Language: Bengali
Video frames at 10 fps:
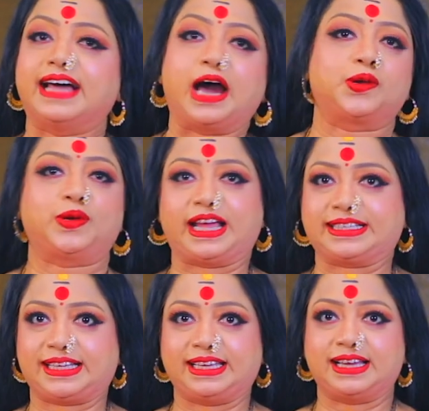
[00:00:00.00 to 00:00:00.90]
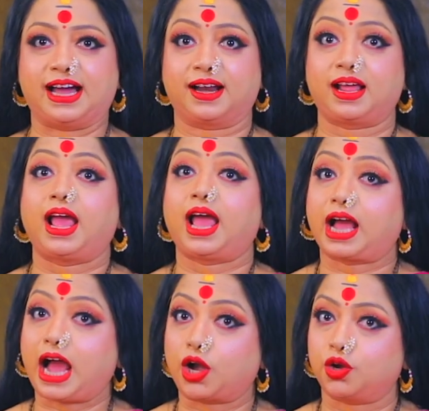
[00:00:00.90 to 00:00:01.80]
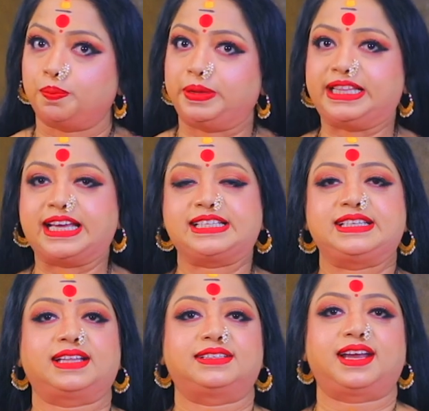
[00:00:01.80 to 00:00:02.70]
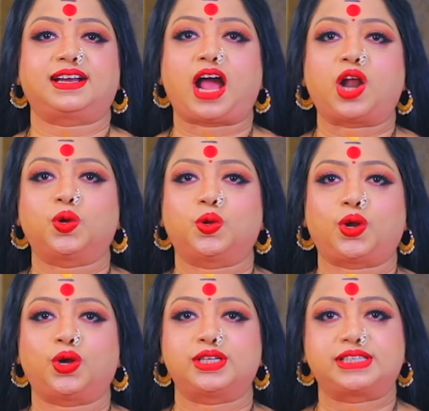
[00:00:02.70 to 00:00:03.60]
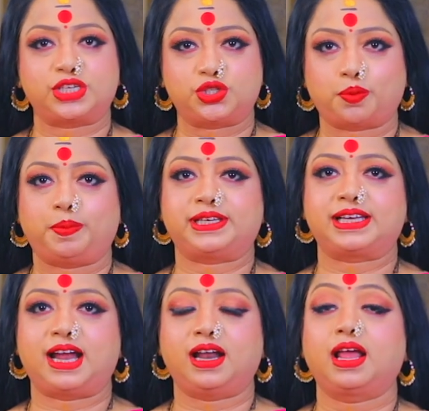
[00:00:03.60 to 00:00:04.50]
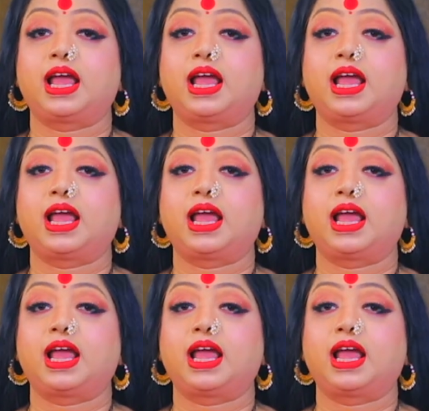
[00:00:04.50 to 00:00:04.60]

দারুণ একটা ইয়ার কারণ বিদেশ যাত্রার কারক গ্রহ হচ্ছে জুপিটার